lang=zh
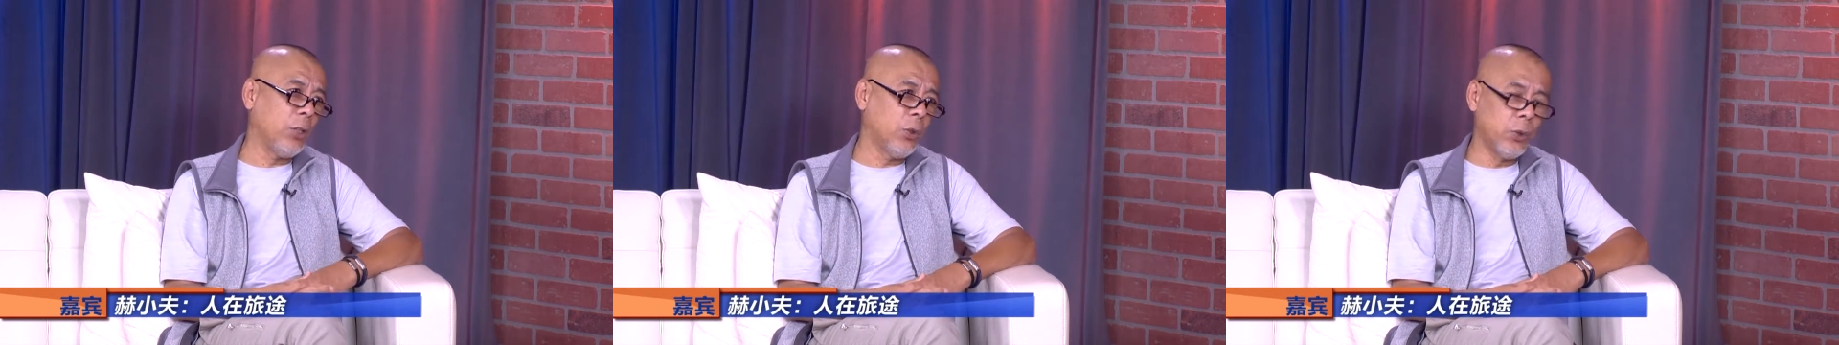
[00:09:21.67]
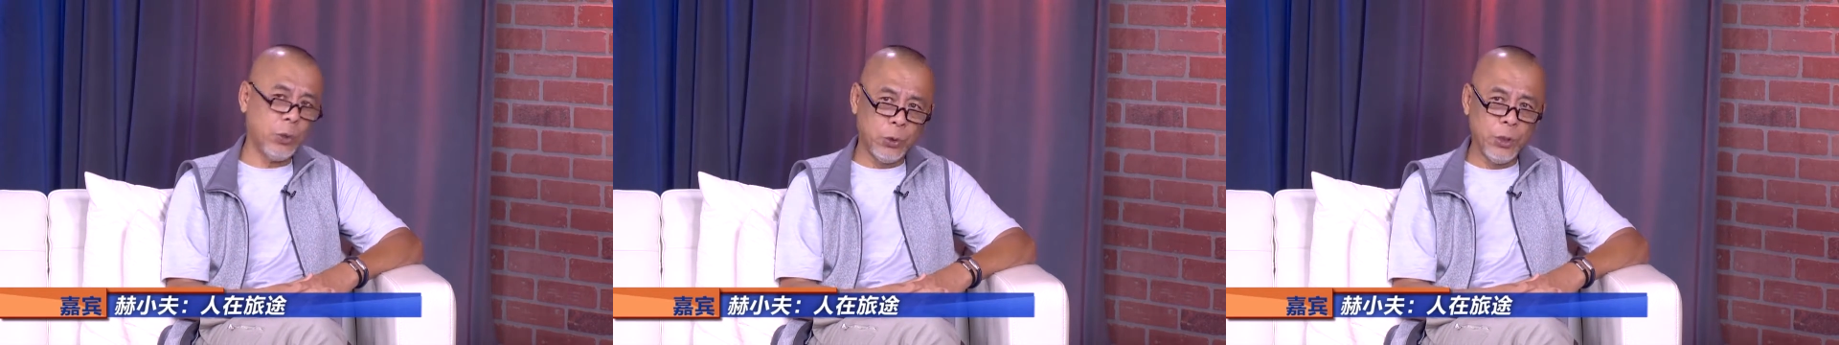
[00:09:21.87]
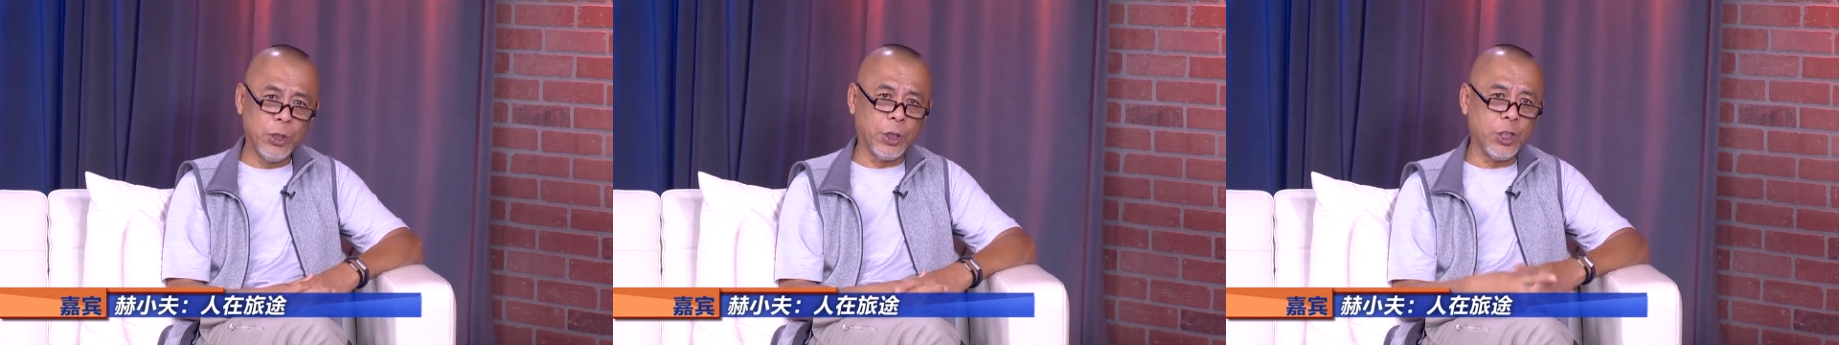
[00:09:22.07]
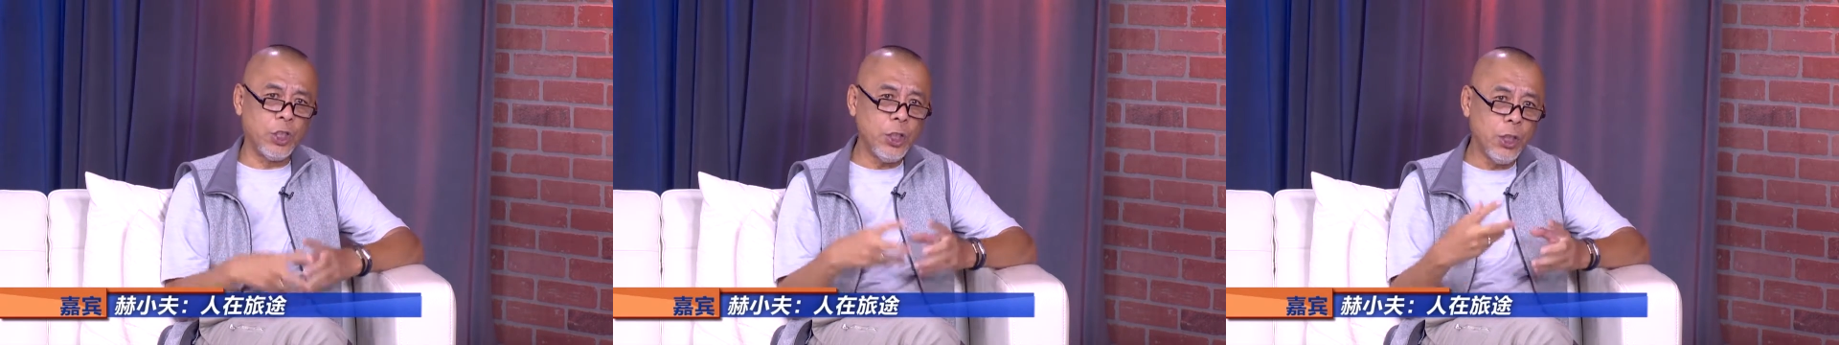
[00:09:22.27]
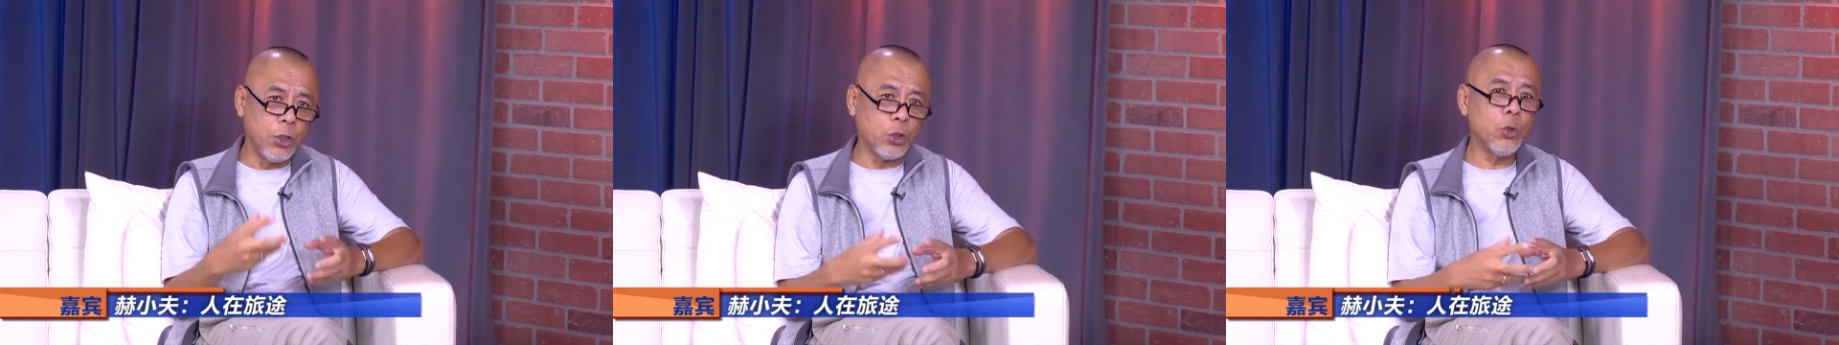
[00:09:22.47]
就是说你的
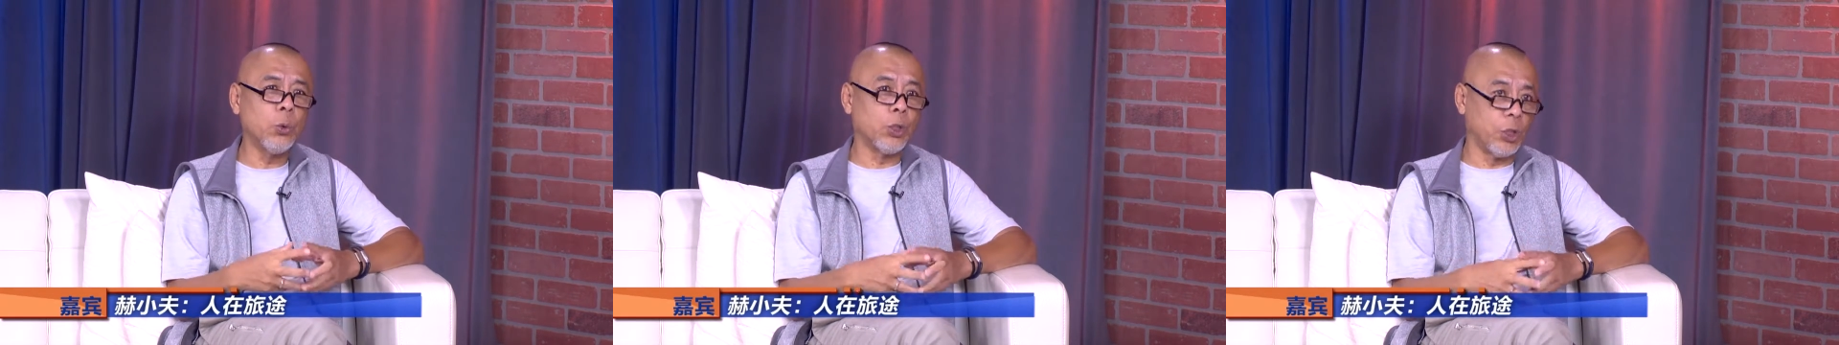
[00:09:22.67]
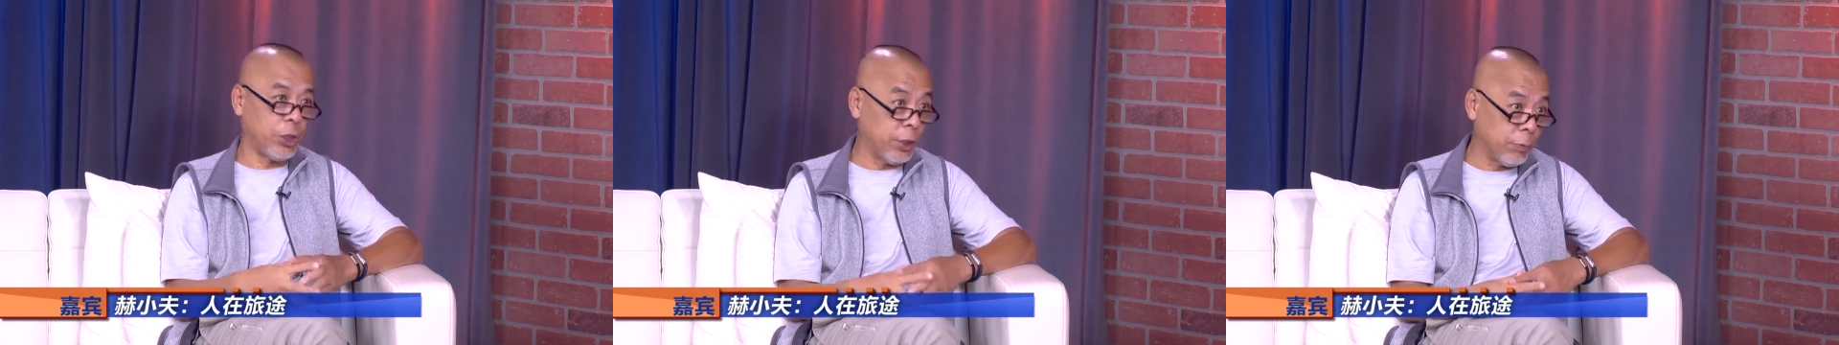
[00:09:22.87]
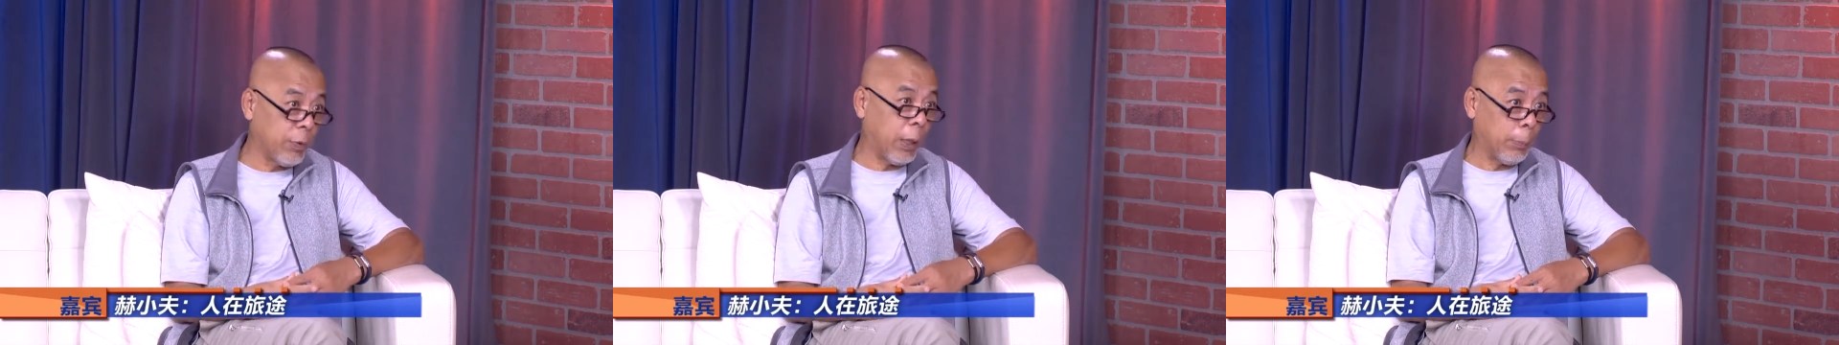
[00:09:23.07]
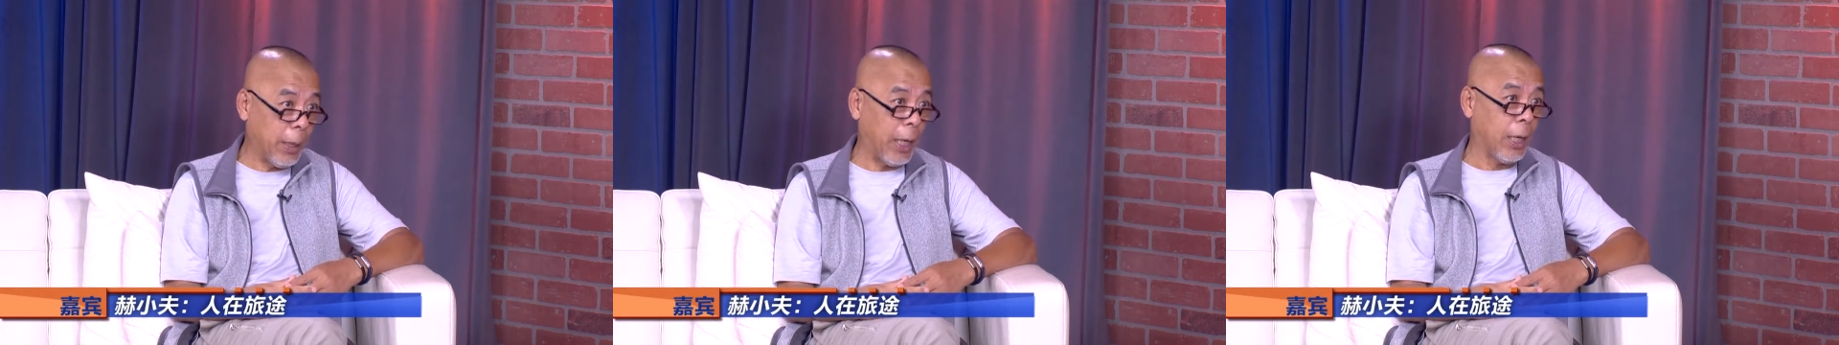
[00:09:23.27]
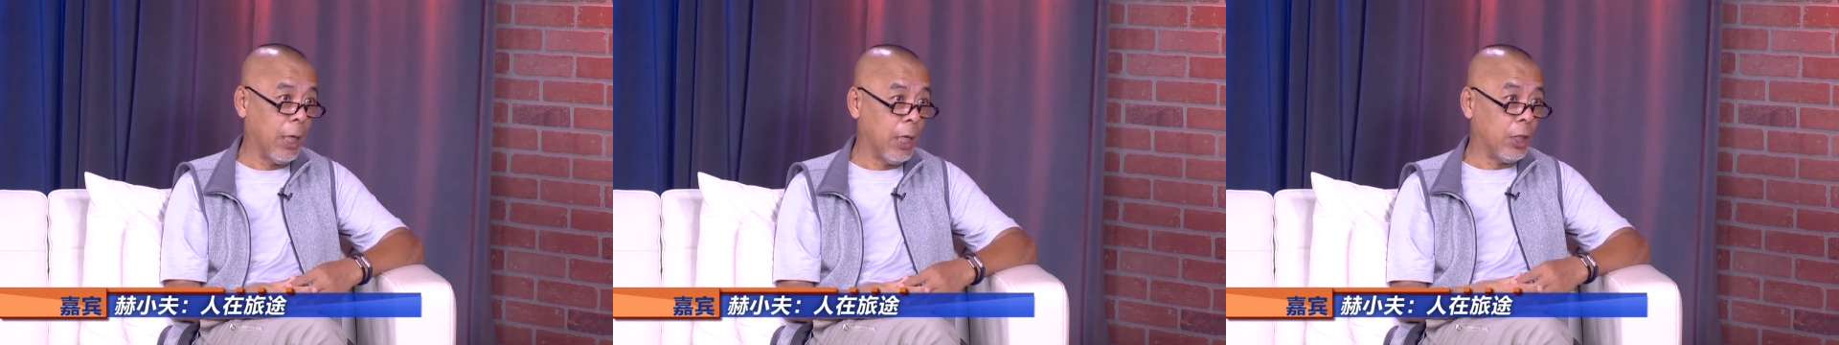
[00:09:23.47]
心理素质是一方面，